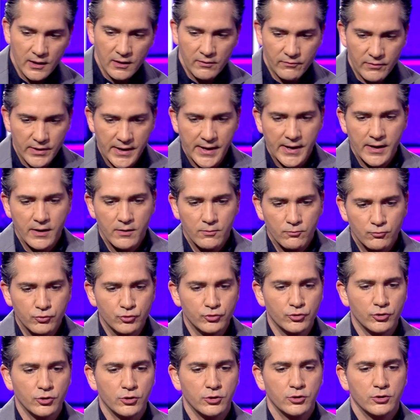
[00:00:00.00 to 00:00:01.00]
Ve
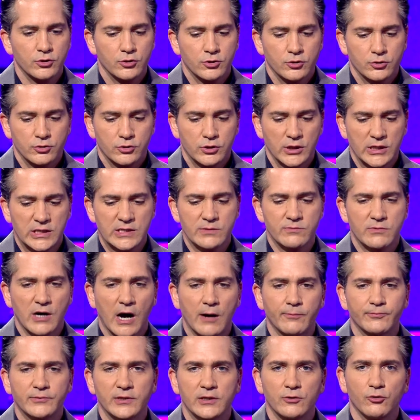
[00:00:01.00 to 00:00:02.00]
bunu takım
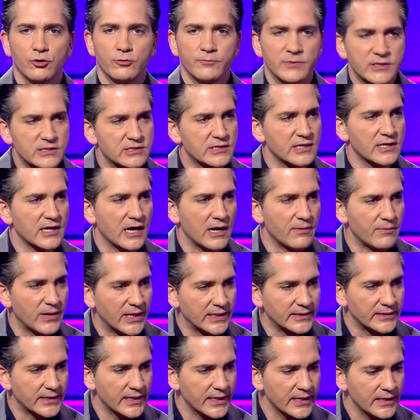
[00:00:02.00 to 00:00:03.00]
kaptanı olmasına
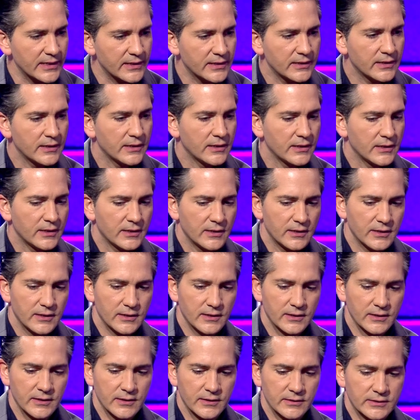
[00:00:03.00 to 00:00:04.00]
rağmen de
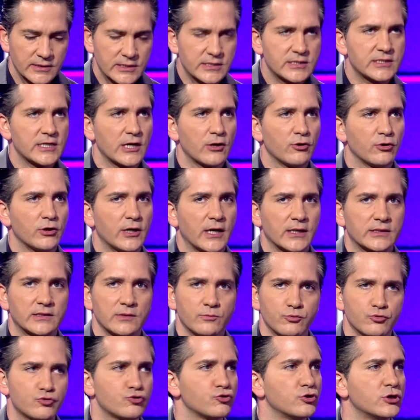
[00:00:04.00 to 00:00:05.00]
e, kişisel olarak da
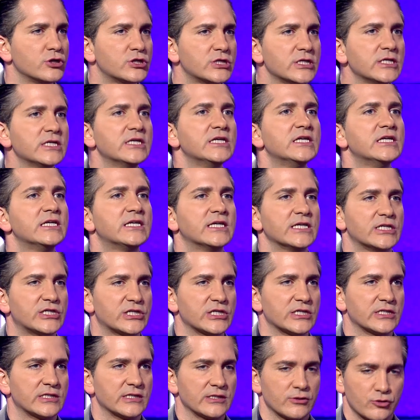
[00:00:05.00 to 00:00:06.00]
bu süreci iyi geçirdi.